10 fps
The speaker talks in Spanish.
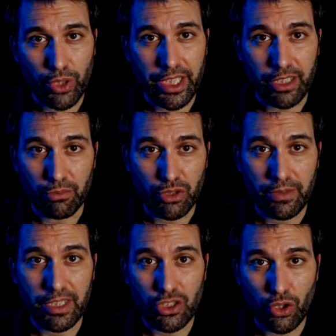un cohete de
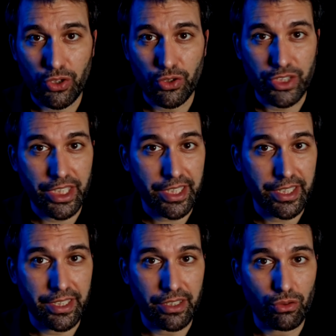combustible sólido, ya
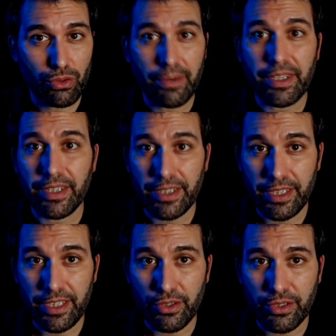que una vez
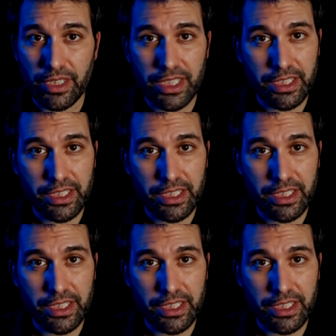encendido